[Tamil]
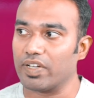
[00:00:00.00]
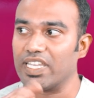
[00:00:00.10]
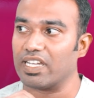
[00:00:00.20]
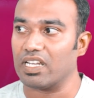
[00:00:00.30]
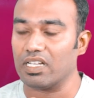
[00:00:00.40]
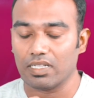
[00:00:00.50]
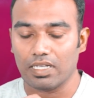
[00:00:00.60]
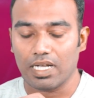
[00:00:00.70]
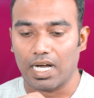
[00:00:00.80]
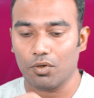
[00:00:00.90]
வேதியில்
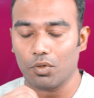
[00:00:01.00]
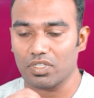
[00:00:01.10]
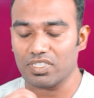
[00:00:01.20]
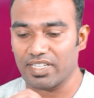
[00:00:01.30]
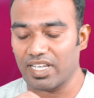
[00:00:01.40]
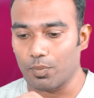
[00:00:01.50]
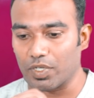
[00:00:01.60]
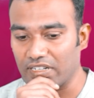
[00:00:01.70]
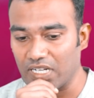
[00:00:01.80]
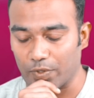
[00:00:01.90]
அவர் வந்து
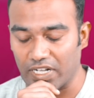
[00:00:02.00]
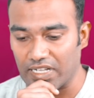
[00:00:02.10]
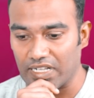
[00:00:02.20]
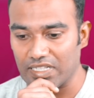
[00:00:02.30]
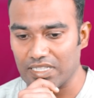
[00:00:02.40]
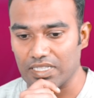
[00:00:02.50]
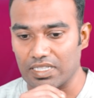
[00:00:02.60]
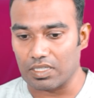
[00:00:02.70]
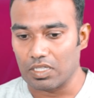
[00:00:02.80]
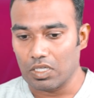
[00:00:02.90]
சந்தேகப்பட்டு என்ன பண்ணியிருக்கிறாரு
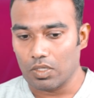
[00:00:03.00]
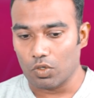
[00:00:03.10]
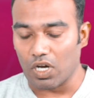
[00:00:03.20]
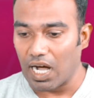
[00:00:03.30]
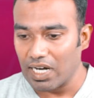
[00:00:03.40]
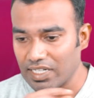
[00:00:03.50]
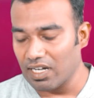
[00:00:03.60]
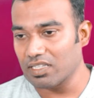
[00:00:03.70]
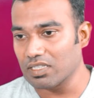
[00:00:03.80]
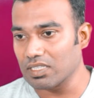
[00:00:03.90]
ஒரு
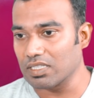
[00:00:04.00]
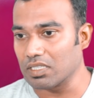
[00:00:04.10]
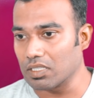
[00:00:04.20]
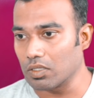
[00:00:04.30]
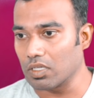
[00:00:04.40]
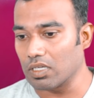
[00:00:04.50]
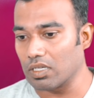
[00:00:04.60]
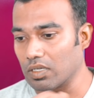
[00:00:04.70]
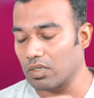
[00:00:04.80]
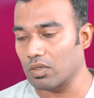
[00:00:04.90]
ஆட்டிலேருந்து
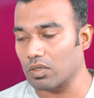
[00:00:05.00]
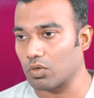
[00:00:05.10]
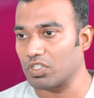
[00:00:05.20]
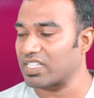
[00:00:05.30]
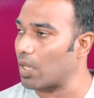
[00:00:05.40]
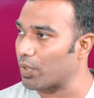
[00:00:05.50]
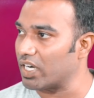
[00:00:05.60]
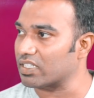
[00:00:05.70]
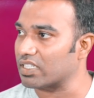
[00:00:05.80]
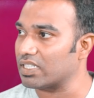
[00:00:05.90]
கொஞ்சம் சாம்பிள்
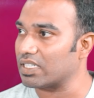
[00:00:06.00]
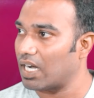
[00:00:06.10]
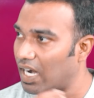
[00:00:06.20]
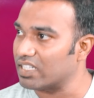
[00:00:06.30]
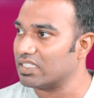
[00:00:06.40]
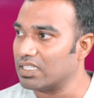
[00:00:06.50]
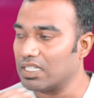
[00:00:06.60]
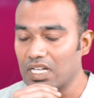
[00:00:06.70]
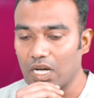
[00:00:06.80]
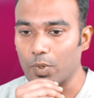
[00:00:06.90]
எடுத்துகிட்டு ஆடு
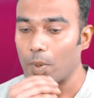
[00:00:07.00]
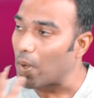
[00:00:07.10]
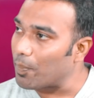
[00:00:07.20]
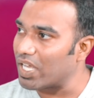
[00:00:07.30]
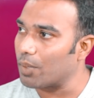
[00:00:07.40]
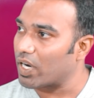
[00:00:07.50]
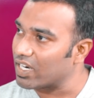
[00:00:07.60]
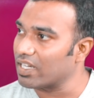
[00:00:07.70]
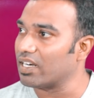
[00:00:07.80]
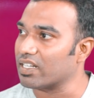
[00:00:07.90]
அப்புறமா பப்பாயா
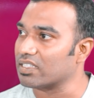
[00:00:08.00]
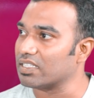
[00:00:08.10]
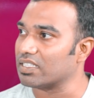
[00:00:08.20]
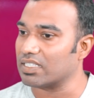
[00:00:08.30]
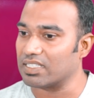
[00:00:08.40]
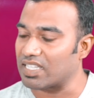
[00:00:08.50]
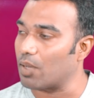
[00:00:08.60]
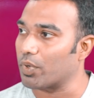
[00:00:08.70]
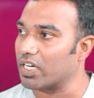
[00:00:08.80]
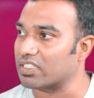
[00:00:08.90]
பழங்கள்லேருந்து
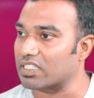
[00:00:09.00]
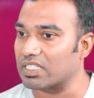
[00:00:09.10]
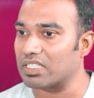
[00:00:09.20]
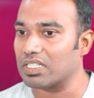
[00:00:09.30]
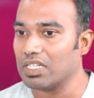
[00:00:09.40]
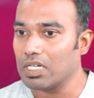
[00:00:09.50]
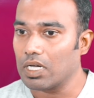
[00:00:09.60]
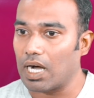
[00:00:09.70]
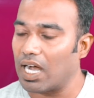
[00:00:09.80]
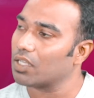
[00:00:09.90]
சாம்பிள் எடுத்துகிட்டு
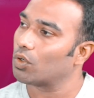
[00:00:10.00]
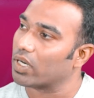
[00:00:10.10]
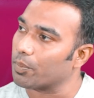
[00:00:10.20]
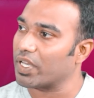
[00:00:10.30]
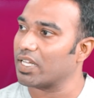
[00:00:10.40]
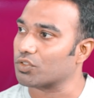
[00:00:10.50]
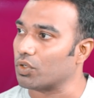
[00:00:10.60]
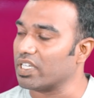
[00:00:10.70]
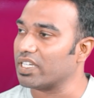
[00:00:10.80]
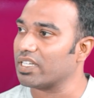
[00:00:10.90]
ஆளுங்களோட பேர்
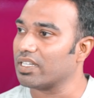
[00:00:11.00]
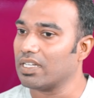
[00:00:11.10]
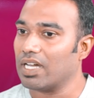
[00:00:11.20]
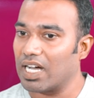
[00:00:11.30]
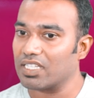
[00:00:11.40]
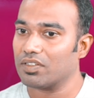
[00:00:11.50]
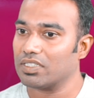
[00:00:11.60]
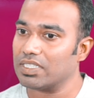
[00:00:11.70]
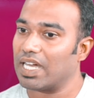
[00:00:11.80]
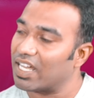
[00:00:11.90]
சொல்லி அதை
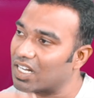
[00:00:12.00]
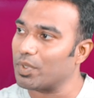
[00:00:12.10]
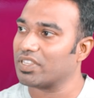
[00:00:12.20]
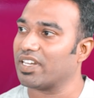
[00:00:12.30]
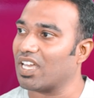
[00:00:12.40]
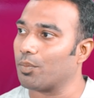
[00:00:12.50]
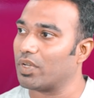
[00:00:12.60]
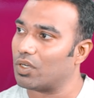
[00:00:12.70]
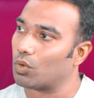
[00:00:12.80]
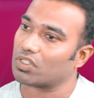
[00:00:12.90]
வந்து யாருக்குமே
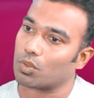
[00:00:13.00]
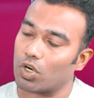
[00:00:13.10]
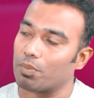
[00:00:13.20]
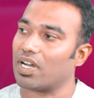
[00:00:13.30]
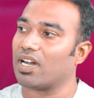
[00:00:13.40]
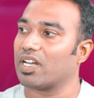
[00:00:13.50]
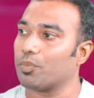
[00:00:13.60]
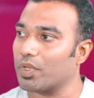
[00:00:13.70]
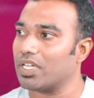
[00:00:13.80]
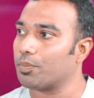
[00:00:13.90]
தெரியாம ஒருத்தர் மூலமா
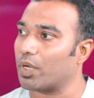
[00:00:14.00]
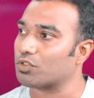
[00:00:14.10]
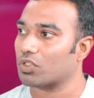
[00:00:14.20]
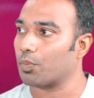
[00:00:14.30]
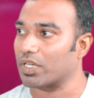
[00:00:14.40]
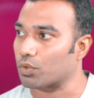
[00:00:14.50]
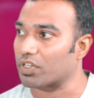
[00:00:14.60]
அனுப்பி பரிசோதனை பண்ண